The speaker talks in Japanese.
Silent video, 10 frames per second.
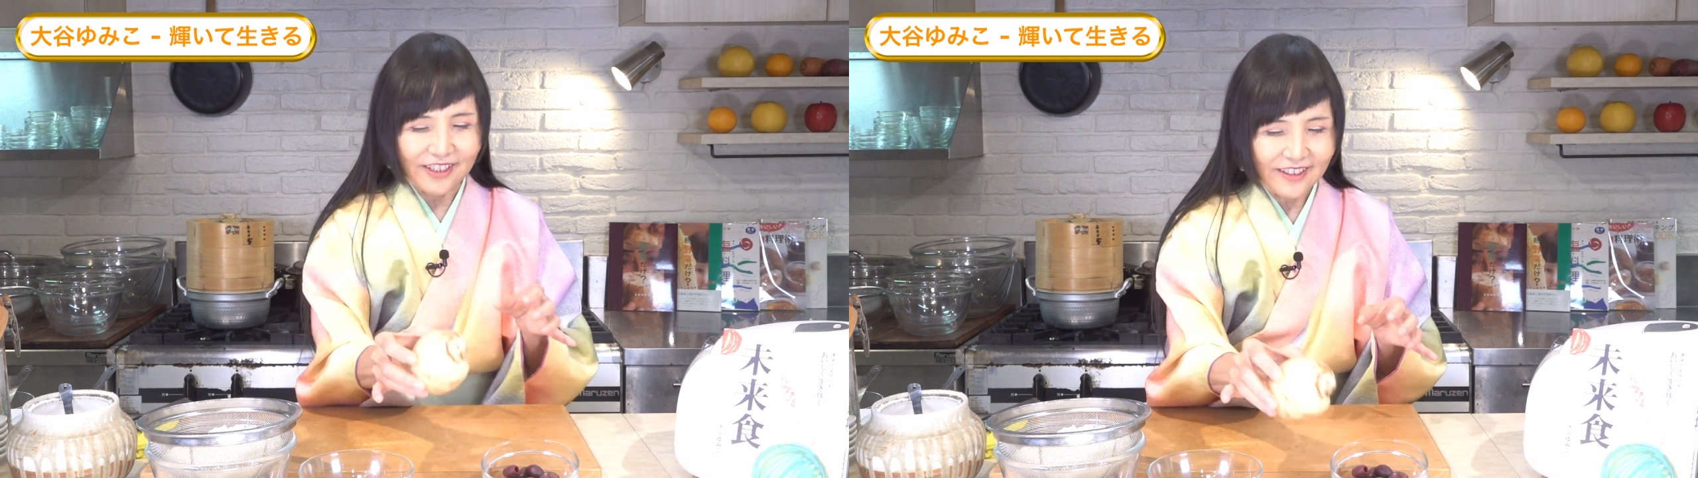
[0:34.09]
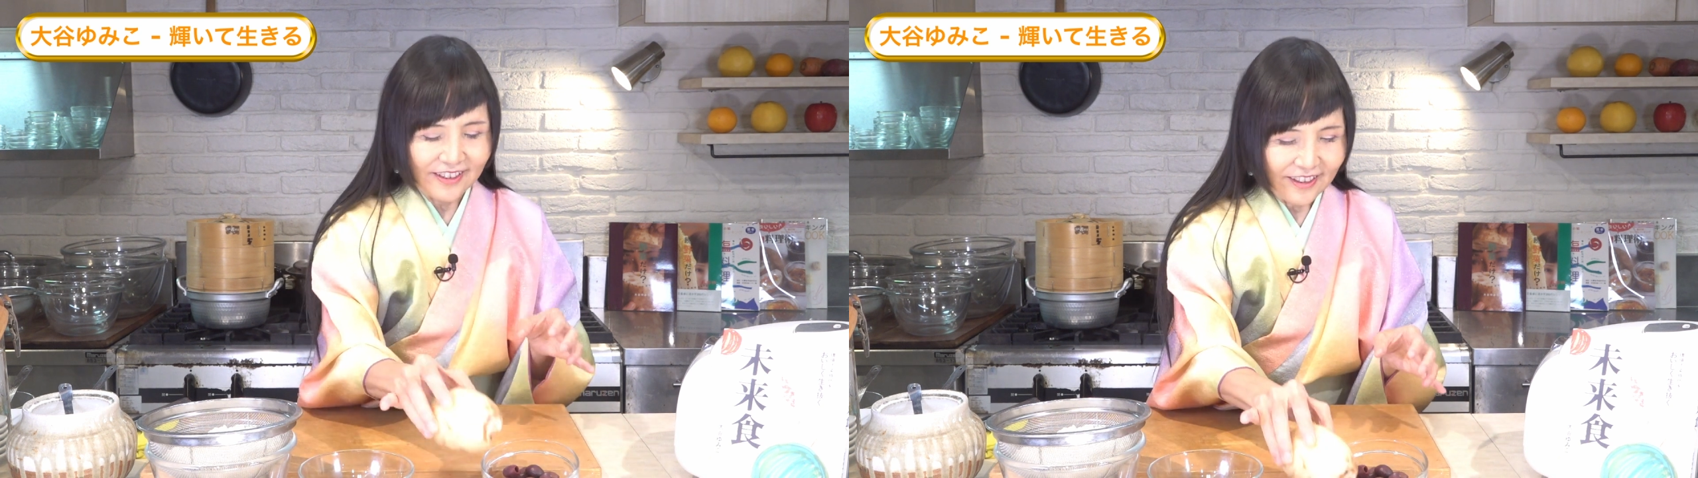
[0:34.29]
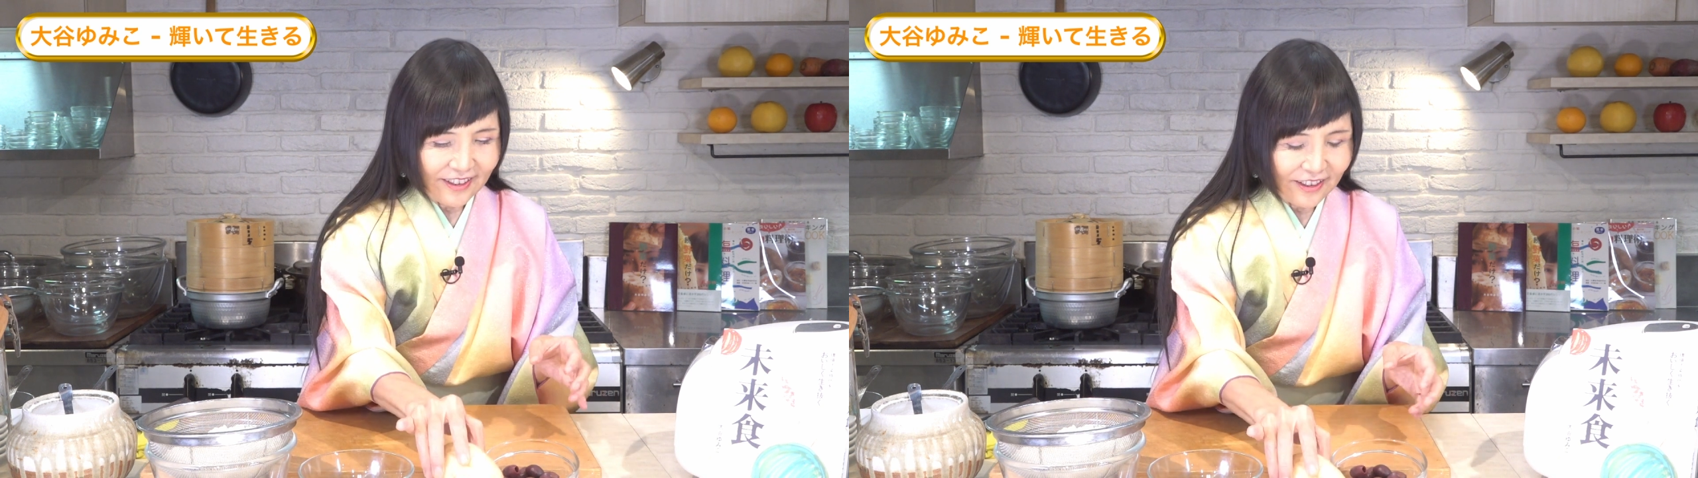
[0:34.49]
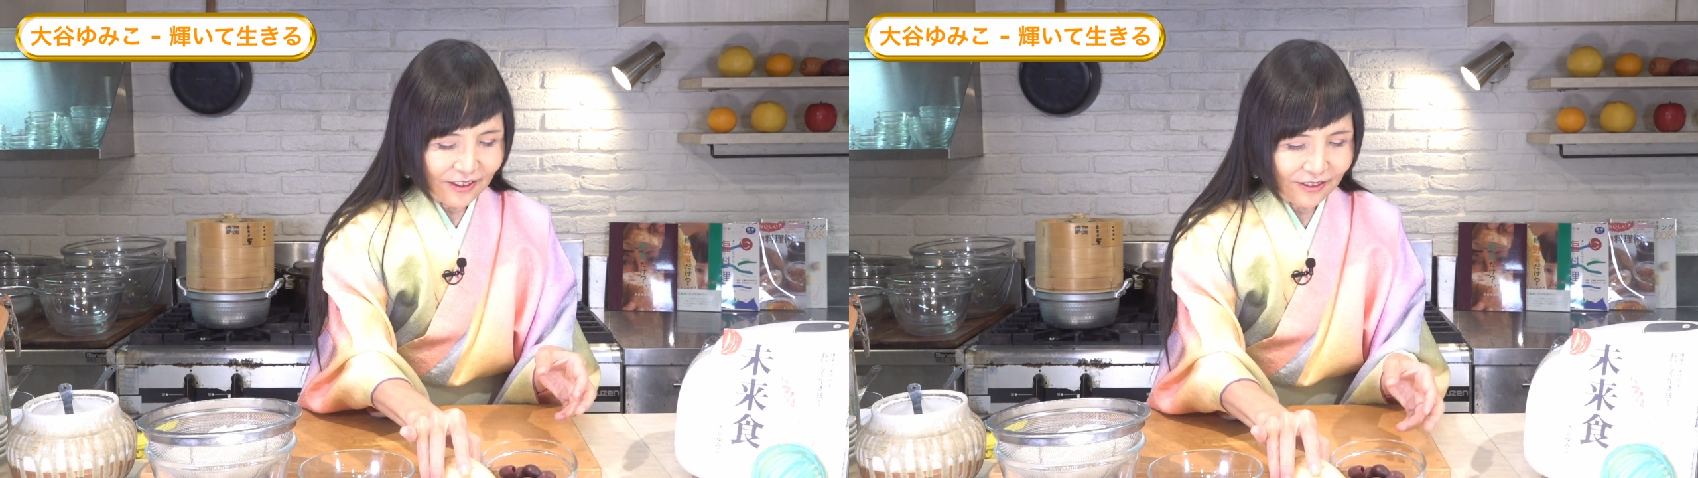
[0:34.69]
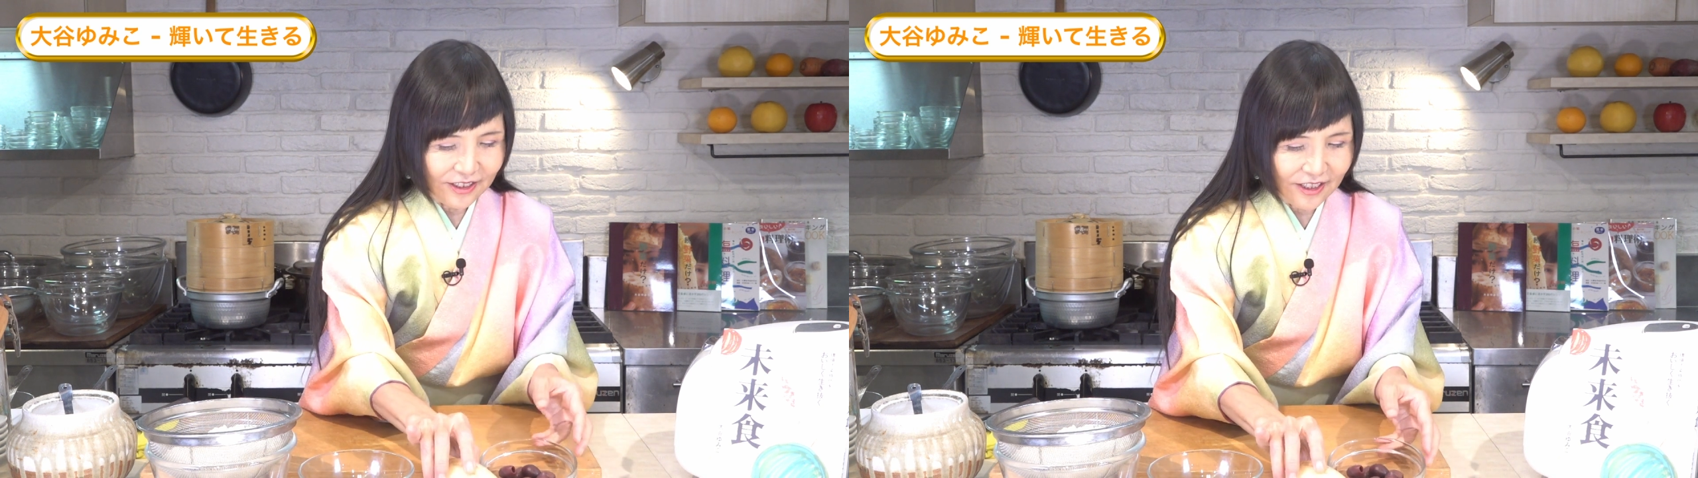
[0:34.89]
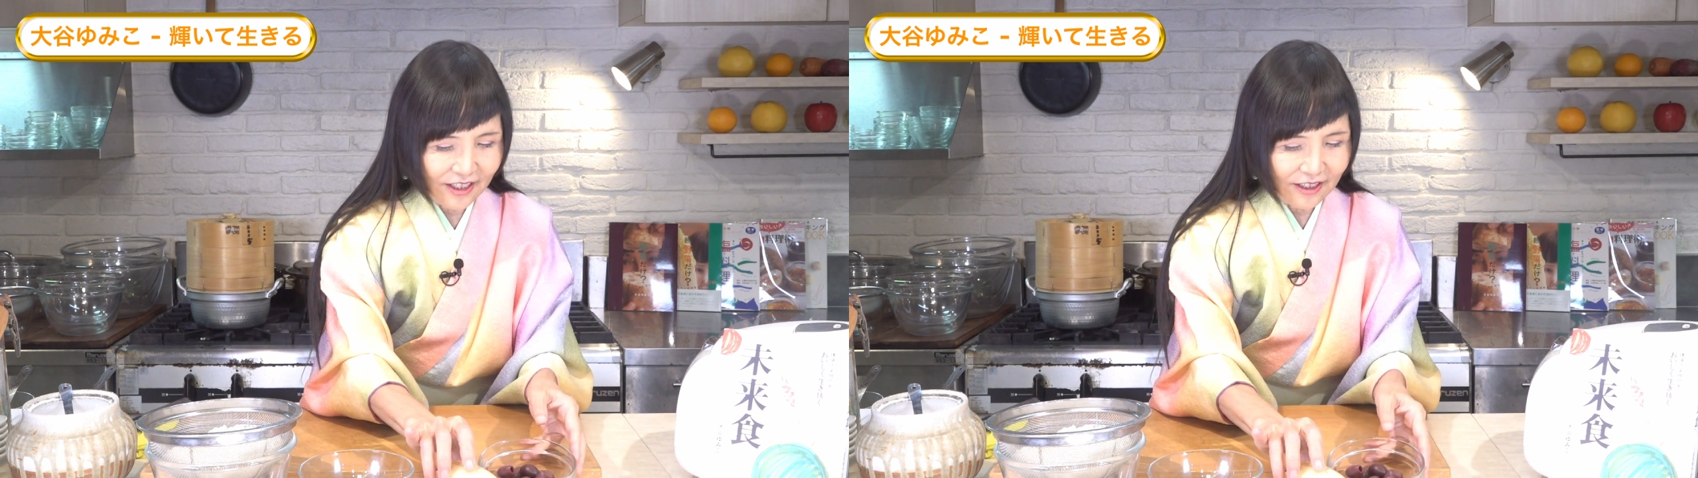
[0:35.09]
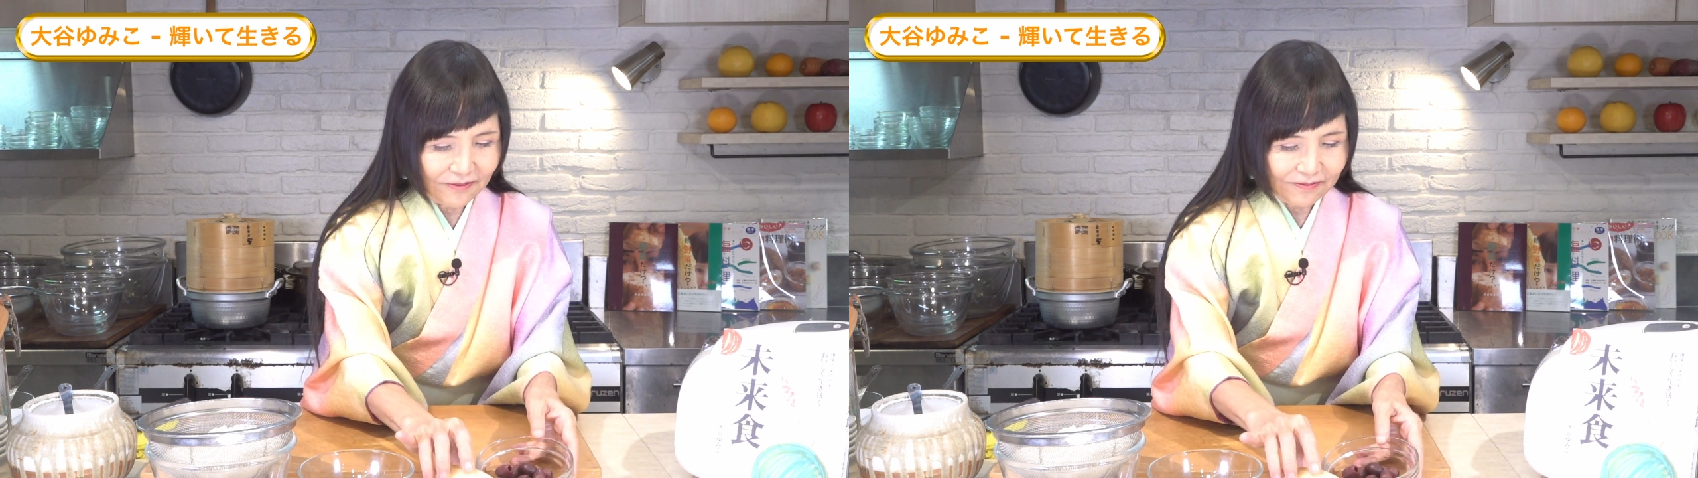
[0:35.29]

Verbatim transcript: ねそして